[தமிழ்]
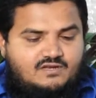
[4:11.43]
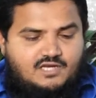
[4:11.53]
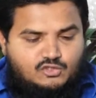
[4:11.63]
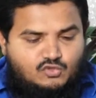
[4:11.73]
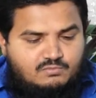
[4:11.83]

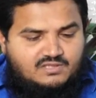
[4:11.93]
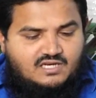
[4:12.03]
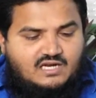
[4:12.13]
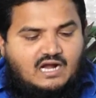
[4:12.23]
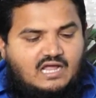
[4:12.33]
நீங்கள்
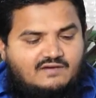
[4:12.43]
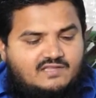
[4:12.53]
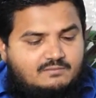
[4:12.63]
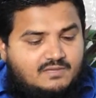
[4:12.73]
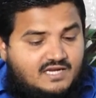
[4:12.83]
துன்பத்திற்கு
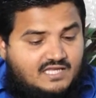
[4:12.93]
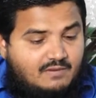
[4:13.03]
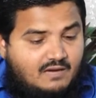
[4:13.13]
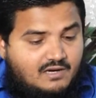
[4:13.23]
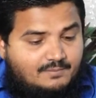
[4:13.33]
ஆளாகுவது என்பதற்கு
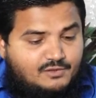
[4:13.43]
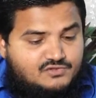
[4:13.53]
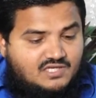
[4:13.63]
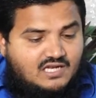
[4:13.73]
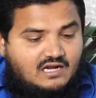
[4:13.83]
இமாம்கள்
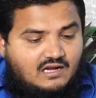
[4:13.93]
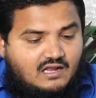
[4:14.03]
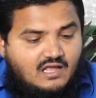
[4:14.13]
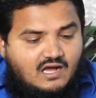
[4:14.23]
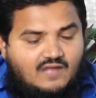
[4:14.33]
பதிவு
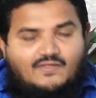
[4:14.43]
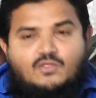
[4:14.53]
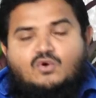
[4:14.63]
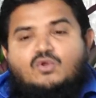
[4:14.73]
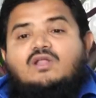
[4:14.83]
செய்கிறார்கள் அந்த
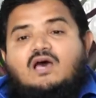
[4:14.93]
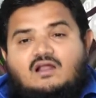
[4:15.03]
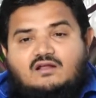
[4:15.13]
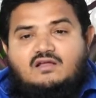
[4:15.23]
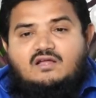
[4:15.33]

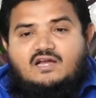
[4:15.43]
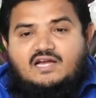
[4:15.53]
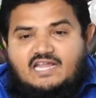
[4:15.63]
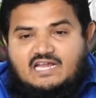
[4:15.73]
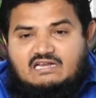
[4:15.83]
துகளுன்னார்
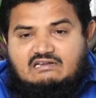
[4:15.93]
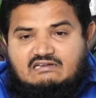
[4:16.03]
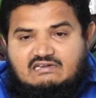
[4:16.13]
நீங்கள்